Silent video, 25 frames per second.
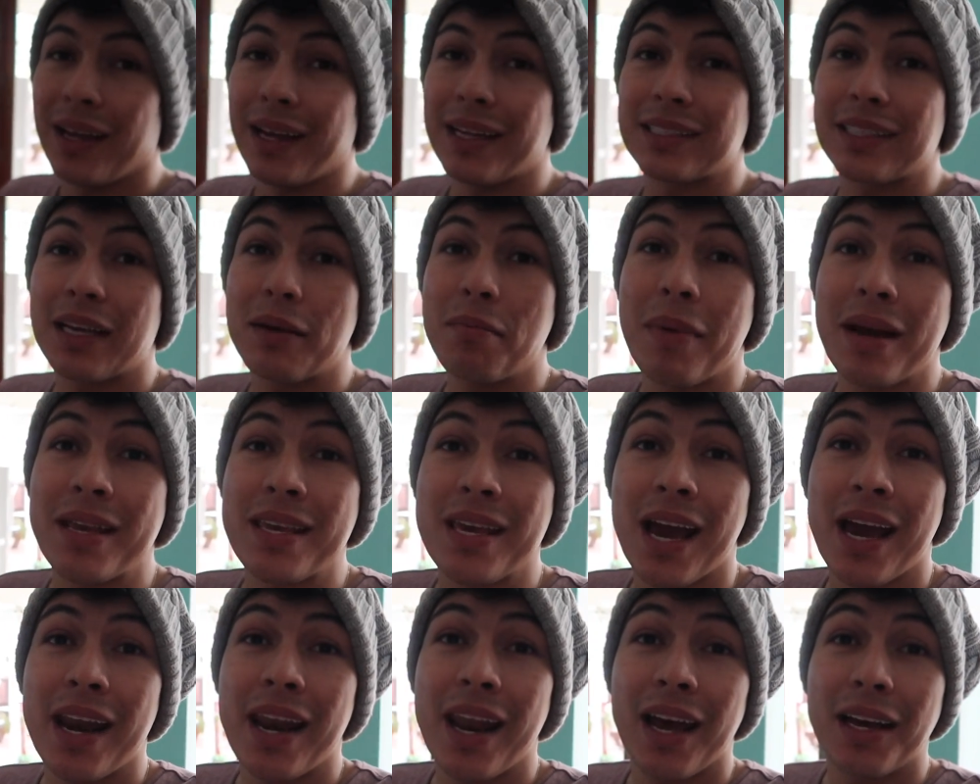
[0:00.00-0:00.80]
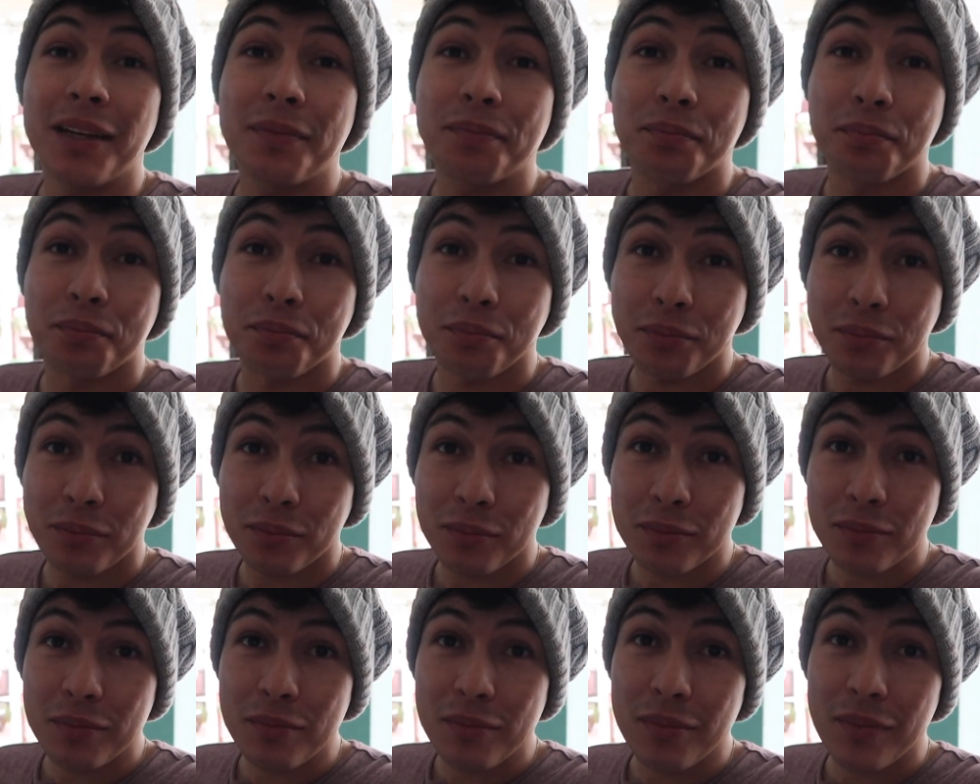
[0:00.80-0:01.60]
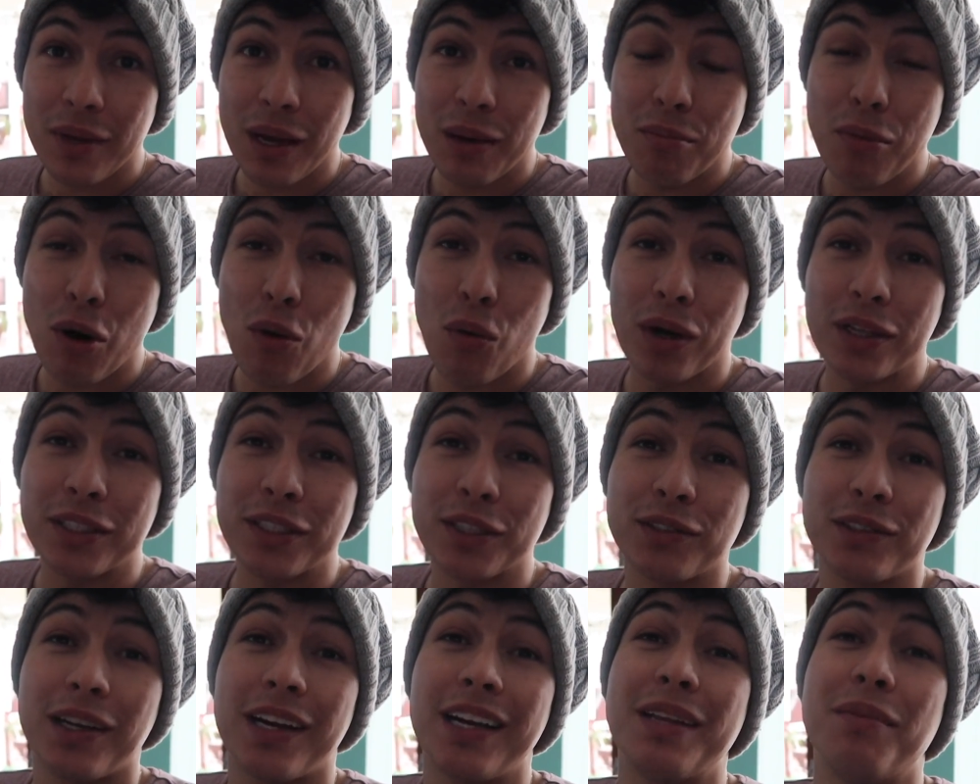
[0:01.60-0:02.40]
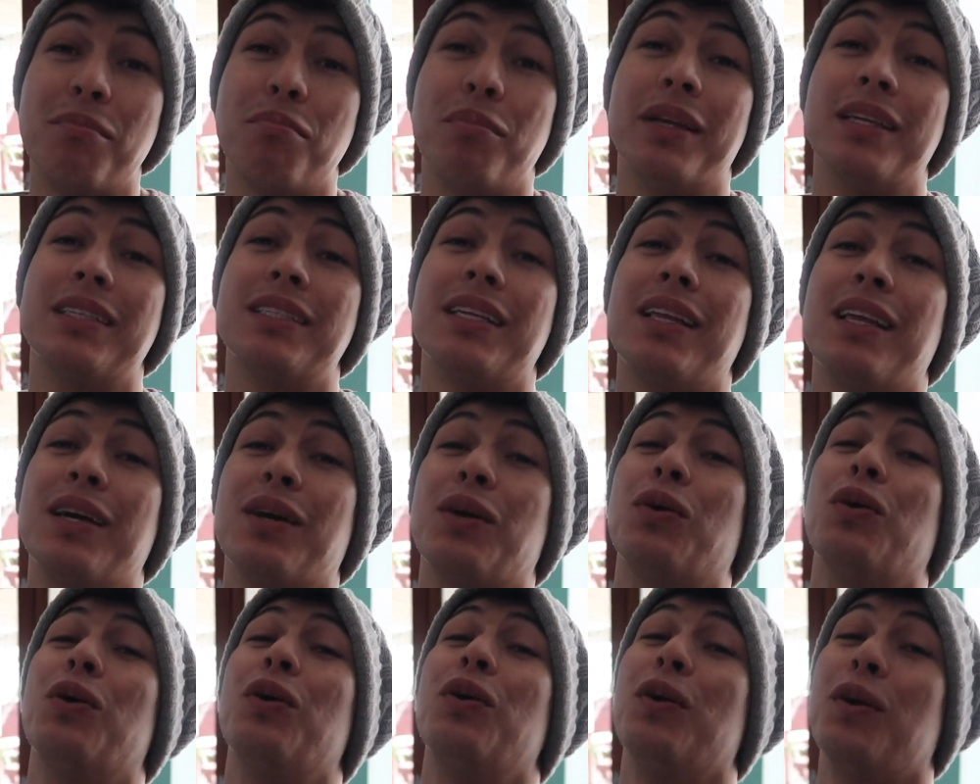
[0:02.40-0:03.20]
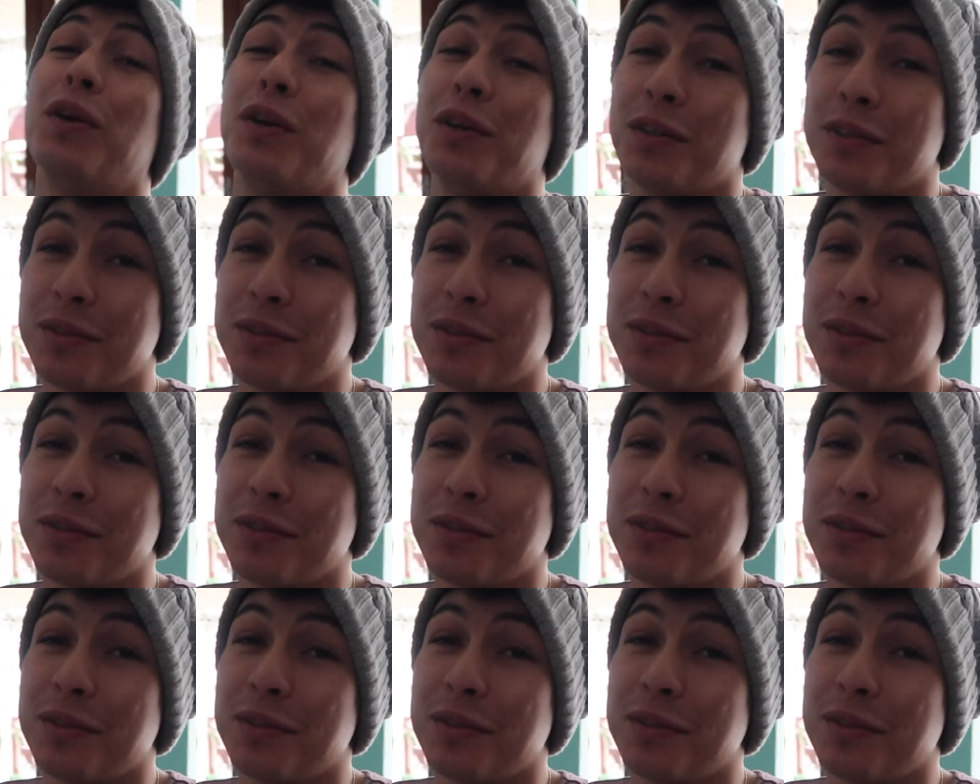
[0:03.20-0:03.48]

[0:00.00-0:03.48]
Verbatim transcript: Es que mañana me voy a hacer una limpieza de cola.